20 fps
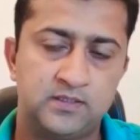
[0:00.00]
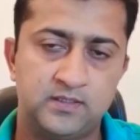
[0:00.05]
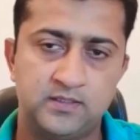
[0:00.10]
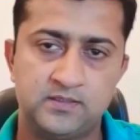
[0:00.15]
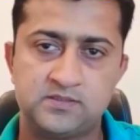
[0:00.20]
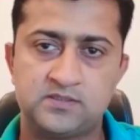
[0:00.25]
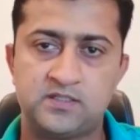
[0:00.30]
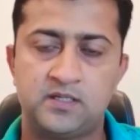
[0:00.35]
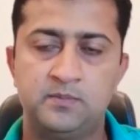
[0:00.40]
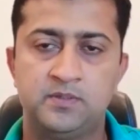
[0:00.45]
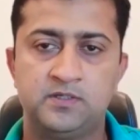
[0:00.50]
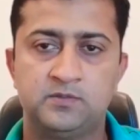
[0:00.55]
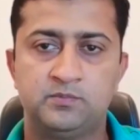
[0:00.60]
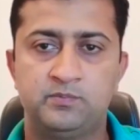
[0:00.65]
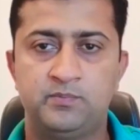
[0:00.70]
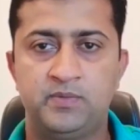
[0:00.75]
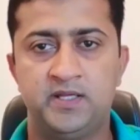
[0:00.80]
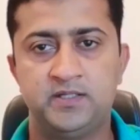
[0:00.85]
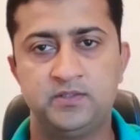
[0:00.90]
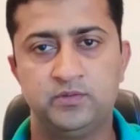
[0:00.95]
इंस्टॉलमेंट्स
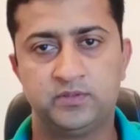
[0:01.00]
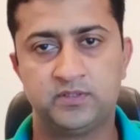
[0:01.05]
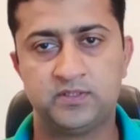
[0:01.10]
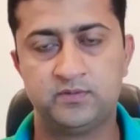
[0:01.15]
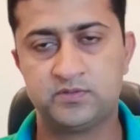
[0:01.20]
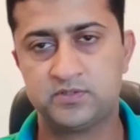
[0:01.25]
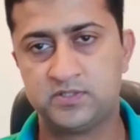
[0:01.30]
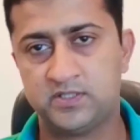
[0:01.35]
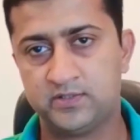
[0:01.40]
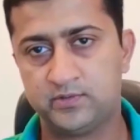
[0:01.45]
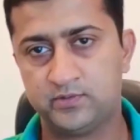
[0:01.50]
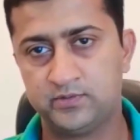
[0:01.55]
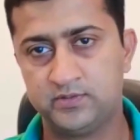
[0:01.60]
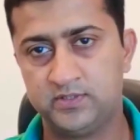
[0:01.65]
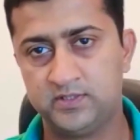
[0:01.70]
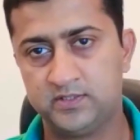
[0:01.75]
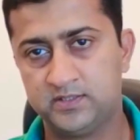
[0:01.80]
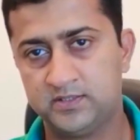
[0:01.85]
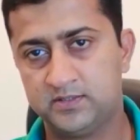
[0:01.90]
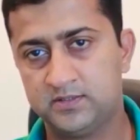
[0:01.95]
प्लान जो इसका वो स्टार्ट हो
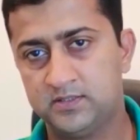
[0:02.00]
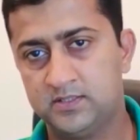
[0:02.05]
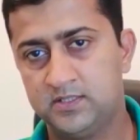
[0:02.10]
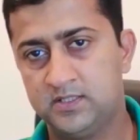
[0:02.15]
जाएगा